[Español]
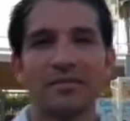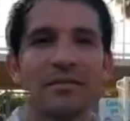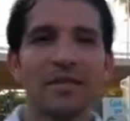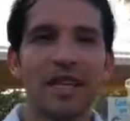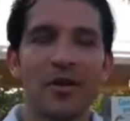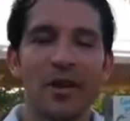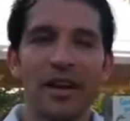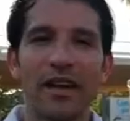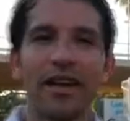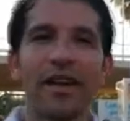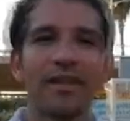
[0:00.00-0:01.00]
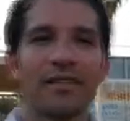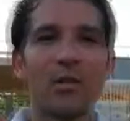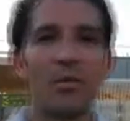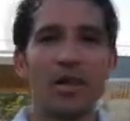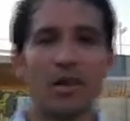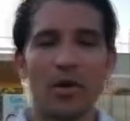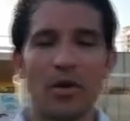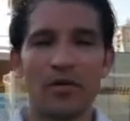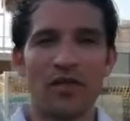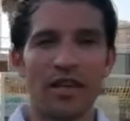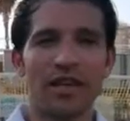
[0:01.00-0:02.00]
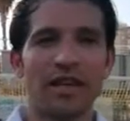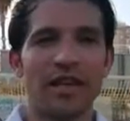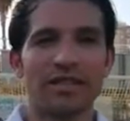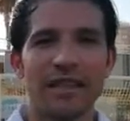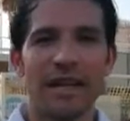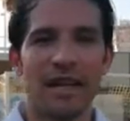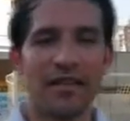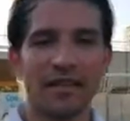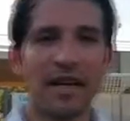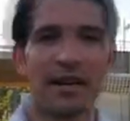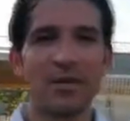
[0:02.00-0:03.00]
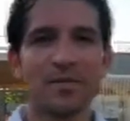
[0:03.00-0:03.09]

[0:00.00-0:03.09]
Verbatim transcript: es algo que tiene un principio y un fin y así hay que aceptarlo.